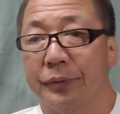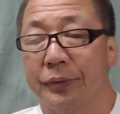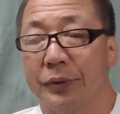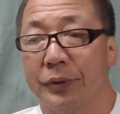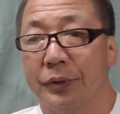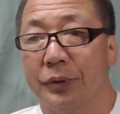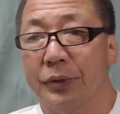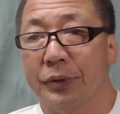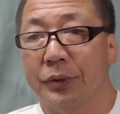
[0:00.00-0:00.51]
日、
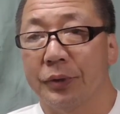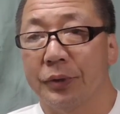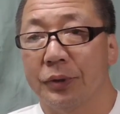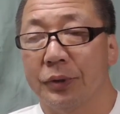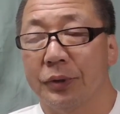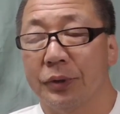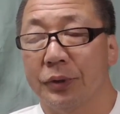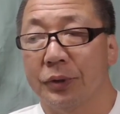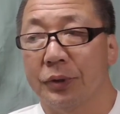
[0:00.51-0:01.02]

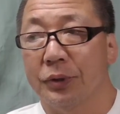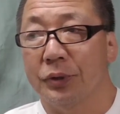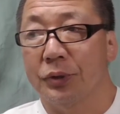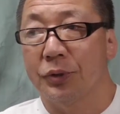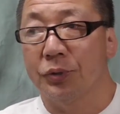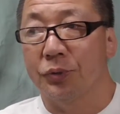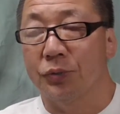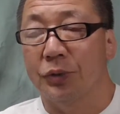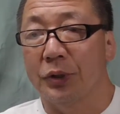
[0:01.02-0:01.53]

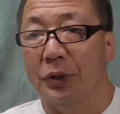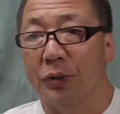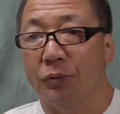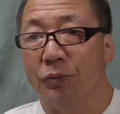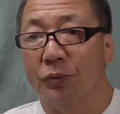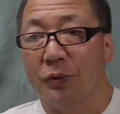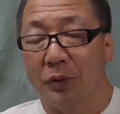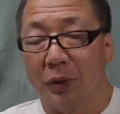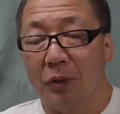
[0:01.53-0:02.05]
週に
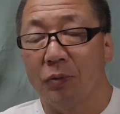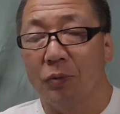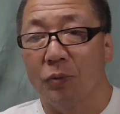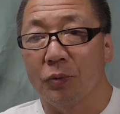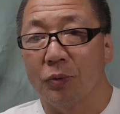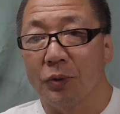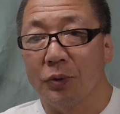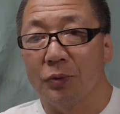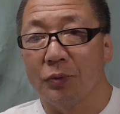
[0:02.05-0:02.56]
2日
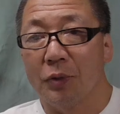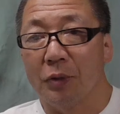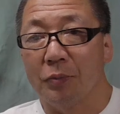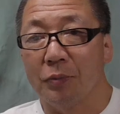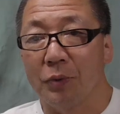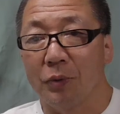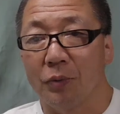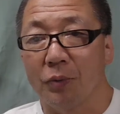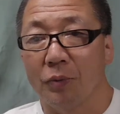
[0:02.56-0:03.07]
の休館
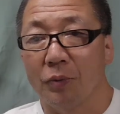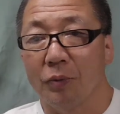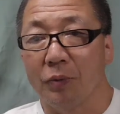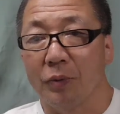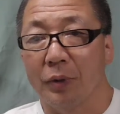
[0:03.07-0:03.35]
日の、